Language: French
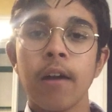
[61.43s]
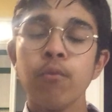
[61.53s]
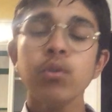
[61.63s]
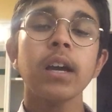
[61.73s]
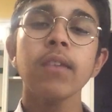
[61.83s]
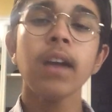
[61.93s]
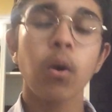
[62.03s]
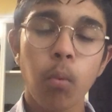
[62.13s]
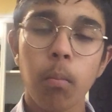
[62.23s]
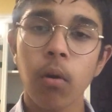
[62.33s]
vous arrivez à
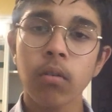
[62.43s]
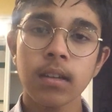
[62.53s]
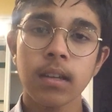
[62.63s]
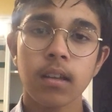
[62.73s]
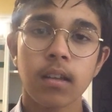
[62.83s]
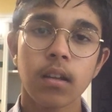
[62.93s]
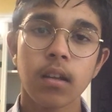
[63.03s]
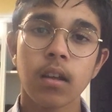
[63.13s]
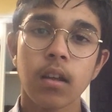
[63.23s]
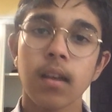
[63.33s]
comprendre,
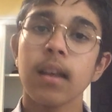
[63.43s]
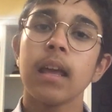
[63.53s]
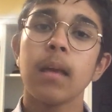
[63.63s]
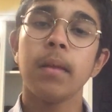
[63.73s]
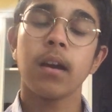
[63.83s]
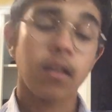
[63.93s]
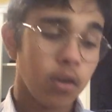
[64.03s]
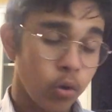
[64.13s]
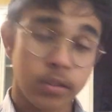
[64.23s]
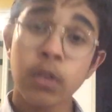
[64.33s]
eh bien,
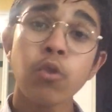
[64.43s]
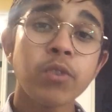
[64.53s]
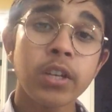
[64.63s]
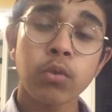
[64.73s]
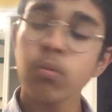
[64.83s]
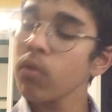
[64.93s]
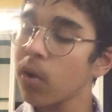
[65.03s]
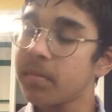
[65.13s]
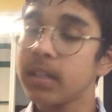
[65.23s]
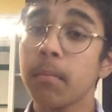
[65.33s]
quand c'est une objection,
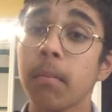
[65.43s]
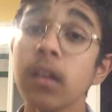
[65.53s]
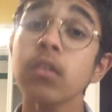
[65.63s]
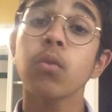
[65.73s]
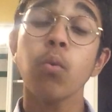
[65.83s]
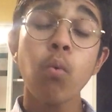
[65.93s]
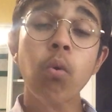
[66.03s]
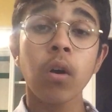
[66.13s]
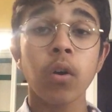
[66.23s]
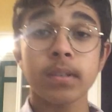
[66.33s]
comme c'est une plainte,
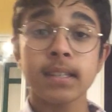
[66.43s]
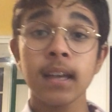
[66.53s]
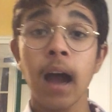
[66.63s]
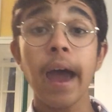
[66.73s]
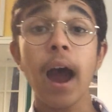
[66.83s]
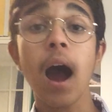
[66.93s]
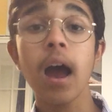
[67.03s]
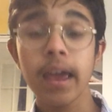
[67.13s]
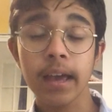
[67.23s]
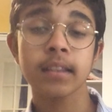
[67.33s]
ou quand c'est un
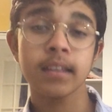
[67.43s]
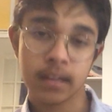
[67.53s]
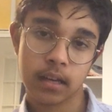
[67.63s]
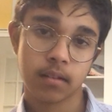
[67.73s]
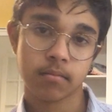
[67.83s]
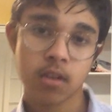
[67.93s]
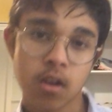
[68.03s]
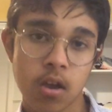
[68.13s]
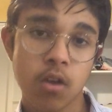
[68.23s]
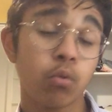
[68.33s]
RDR,
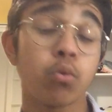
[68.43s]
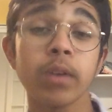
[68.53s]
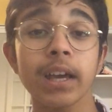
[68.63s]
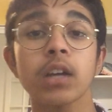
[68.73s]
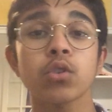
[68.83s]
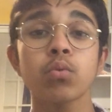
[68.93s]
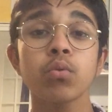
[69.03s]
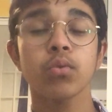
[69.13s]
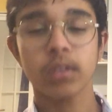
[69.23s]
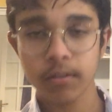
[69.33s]
donc une réaction
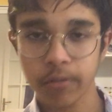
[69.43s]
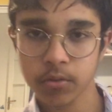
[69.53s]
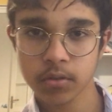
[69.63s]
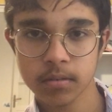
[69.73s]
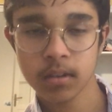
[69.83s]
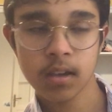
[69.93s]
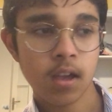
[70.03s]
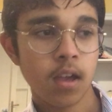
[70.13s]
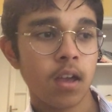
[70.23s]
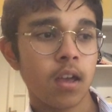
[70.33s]
de défense.
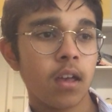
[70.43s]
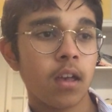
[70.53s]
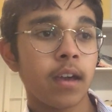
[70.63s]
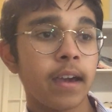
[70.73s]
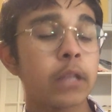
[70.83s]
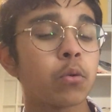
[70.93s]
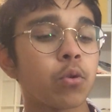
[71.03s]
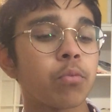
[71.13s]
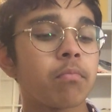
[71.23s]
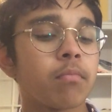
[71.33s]
Et
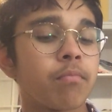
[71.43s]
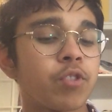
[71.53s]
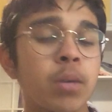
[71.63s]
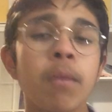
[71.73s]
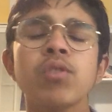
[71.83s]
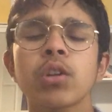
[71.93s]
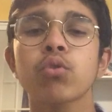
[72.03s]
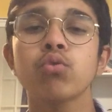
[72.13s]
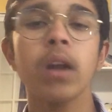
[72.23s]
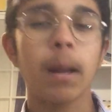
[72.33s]
donc, j'aimerais vous
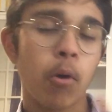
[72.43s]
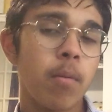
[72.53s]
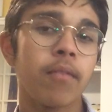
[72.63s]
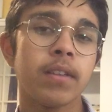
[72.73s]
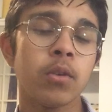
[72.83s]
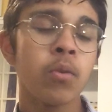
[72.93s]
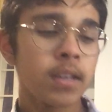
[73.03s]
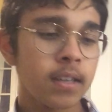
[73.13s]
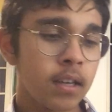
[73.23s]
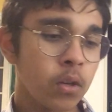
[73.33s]
introduire à la première vidéo
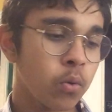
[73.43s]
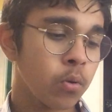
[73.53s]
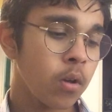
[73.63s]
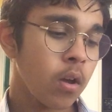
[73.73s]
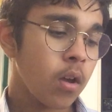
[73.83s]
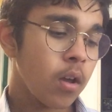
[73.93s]
qui est que